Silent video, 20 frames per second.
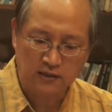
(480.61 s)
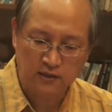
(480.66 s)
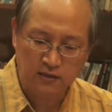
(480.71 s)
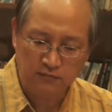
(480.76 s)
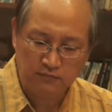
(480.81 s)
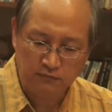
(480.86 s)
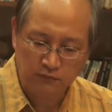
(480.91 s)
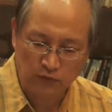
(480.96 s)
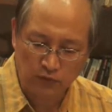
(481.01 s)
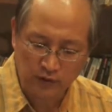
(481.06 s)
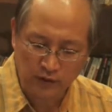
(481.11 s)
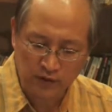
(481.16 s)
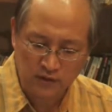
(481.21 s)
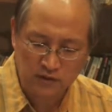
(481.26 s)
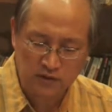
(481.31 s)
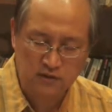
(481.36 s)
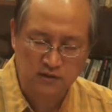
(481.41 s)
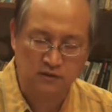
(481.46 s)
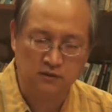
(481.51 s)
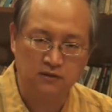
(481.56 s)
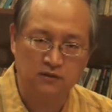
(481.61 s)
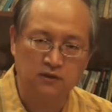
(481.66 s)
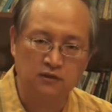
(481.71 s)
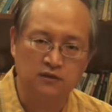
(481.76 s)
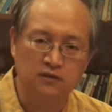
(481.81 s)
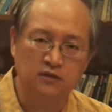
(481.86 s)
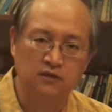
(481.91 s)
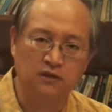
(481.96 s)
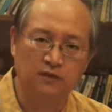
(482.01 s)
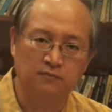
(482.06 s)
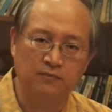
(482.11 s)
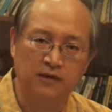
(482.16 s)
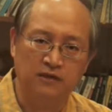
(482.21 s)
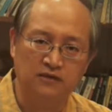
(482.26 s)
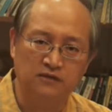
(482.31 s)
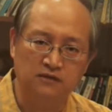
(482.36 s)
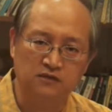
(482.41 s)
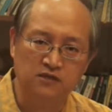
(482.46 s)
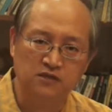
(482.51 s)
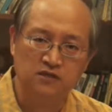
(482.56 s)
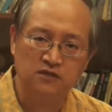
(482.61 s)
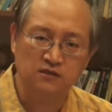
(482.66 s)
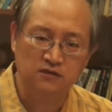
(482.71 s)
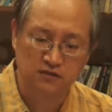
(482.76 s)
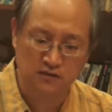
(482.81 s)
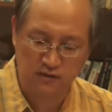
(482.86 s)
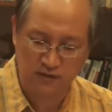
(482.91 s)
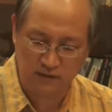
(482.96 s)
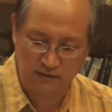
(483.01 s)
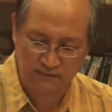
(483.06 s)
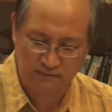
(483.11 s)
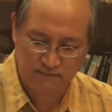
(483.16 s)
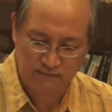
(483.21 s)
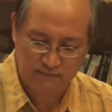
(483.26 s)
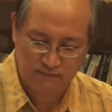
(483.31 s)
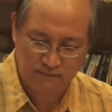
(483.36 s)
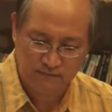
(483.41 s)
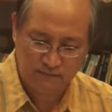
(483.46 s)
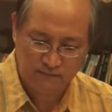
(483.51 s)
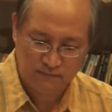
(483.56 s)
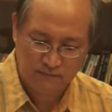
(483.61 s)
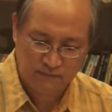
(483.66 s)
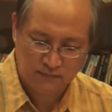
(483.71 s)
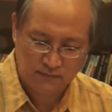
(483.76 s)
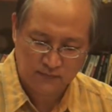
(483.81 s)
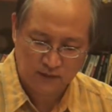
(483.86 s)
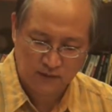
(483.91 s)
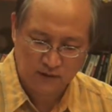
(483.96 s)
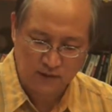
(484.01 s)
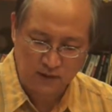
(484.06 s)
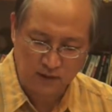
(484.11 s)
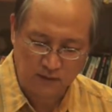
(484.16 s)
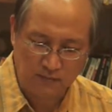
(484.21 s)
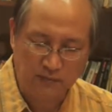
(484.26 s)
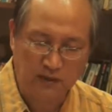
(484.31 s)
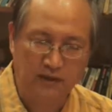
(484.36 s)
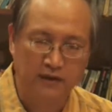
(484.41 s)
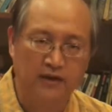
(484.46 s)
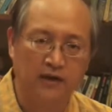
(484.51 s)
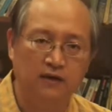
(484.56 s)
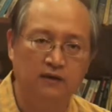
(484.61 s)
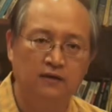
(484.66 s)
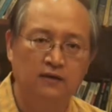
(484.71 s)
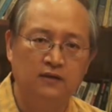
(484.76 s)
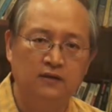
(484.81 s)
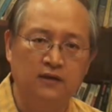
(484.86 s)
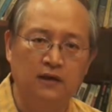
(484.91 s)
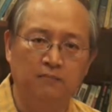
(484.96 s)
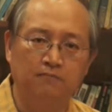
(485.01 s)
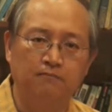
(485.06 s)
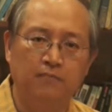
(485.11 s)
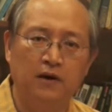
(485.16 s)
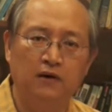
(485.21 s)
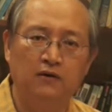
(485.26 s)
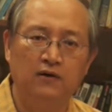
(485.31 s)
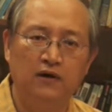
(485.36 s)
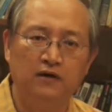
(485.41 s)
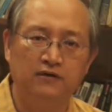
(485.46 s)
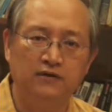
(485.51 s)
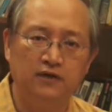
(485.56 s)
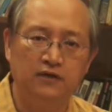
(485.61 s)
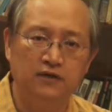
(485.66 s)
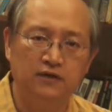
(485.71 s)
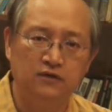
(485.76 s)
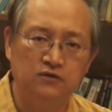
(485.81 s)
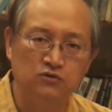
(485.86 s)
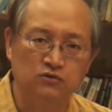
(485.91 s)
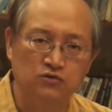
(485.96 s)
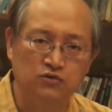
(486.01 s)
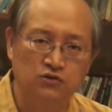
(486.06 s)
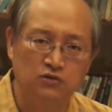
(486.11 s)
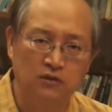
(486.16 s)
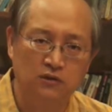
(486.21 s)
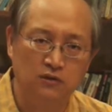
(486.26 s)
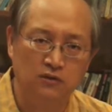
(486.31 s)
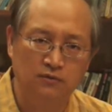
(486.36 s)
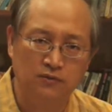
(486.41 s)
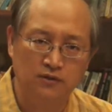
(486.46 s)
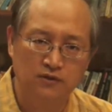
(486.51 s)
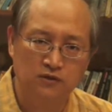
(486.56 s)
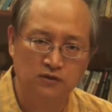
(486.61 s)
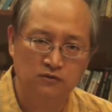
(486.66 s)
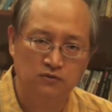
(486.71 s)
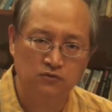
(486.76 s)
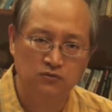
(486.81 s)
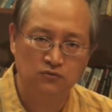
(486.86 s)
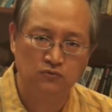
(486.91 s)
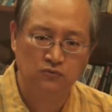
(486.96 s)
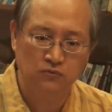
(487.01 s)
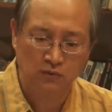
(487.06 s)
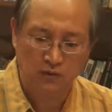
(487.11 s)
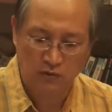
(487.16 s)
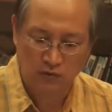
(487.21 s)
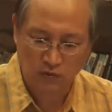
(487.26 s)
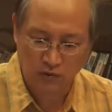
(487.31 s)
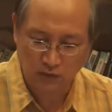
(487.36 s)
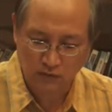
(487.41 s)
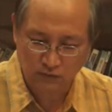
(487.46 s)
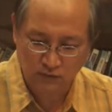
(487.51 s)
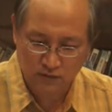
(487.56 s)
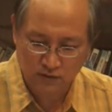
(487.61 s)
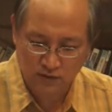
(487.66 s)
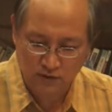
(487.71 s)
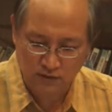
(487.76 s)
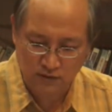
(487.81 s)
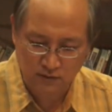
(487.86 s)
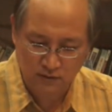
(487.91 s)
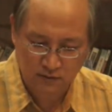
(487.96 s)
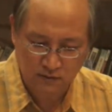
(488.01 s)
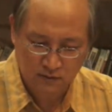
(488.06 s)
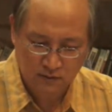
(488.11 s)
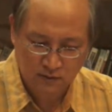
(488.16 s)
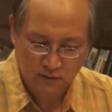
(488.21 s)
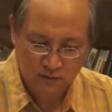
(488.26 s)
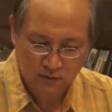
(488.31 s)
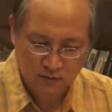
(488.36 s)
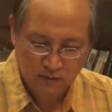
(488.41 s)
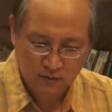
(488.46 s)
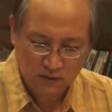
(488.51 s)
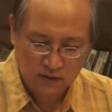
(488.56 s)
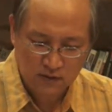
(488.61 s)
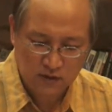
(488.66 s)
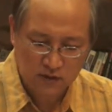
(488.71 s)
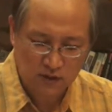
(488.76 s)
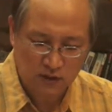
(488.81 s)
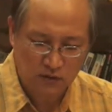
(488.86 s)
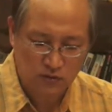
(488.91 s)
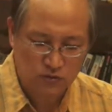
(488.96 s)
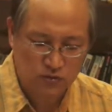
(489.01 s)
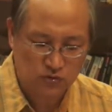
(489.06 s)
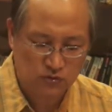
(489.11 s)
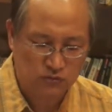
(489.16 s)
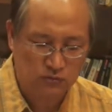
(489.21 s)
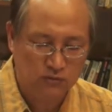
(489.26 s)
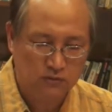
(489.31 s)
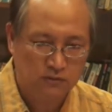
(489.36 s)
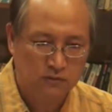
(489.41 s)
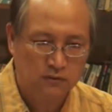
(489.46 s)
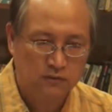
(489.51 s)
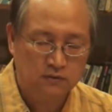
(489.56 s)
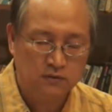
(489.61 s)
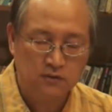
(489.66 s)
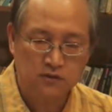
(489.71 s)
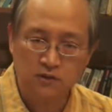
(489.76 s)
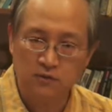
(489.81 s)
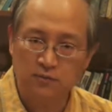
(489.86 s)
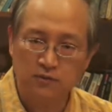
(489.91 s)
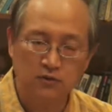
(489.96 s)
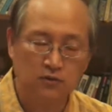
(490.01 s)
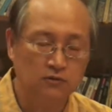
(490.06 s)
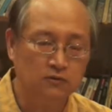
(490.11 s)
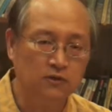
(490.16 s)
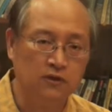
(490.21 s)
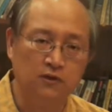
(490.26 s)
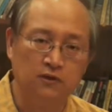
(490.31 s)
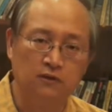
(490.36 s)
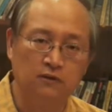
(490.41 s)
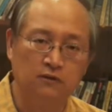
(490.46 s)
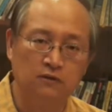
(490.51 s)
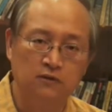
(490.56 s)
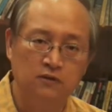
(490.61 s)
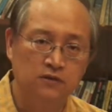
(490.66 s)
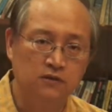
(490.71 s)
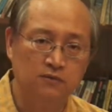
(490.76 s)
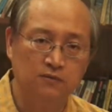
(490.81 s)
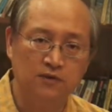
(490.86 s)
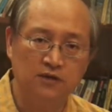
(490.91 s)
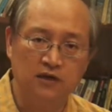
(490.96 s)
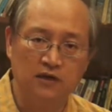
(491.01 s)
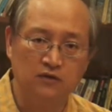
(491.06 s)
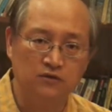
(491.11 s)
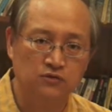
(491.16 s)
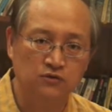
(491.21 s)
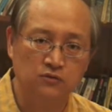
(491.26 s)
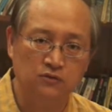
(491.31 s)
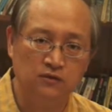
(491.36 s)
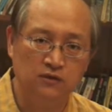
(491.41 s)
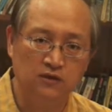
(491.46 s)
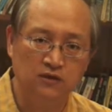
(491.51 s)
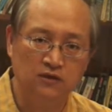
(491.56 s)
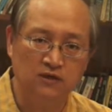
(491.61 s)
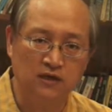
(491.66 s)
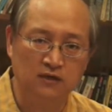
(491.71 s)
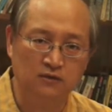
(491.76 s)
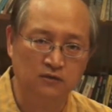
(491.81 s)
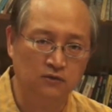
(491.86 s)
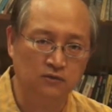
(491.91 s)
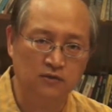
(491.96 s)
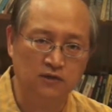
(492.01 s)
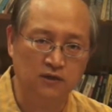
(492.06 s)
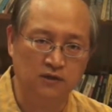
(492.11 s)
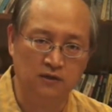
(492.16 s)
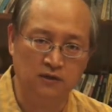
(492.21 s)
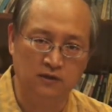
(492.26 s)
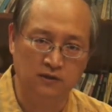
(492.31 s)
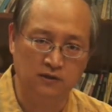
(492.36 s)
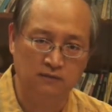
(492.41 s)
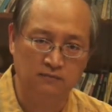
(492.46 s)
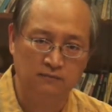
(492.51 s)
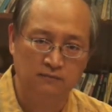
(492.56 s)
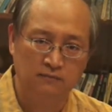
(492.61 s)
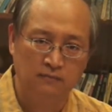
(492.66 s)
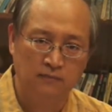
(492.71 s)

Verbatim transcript: 可以维持的以色列百姓四十年。而玛纳它包含人类所需要的维生素、矿物质、酵素，什么都可以，什么养素营养都可以了。